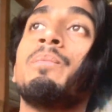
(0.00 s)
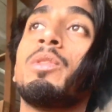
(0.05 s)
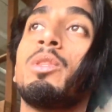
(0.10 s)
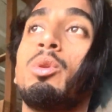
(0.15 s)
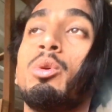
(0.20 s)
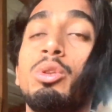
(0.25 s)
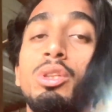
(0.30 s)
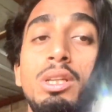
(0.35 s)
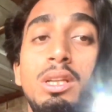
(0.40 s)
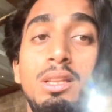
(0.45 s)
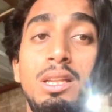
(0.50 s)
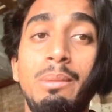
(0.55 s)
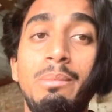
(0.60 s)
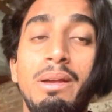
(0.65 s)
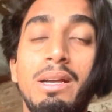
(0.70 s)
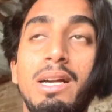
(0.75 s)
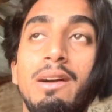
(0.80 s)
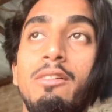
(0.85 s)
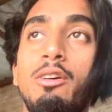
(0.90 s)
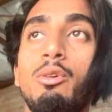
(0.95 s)
दो तीन दिन
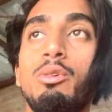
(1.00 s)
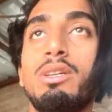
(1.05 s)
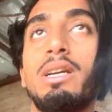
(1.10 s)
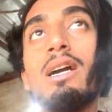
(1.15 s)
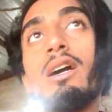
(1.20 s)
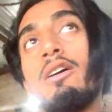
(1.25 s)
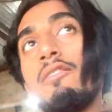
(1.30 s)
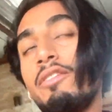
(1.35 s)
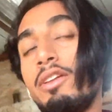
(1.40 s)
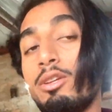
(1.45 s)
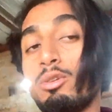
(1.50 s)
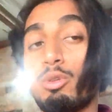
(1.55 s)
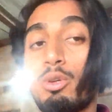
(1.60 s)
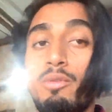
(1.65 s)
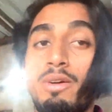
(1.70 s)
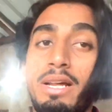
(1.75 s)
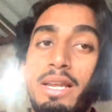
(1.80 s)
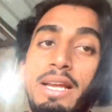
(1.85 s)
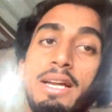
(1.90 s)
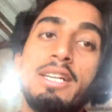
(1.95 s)
में कवर हो जाएगा फिर इसको
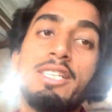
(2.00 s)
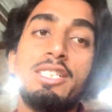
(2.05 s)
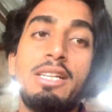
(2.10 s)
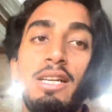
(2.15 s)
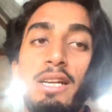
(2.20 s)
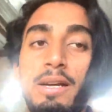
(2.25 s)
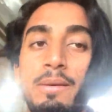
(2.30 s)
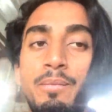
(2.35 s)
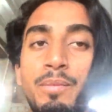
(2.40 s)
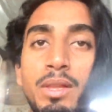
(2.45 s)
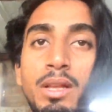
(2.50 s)
वहाँ लेकर चलेंगे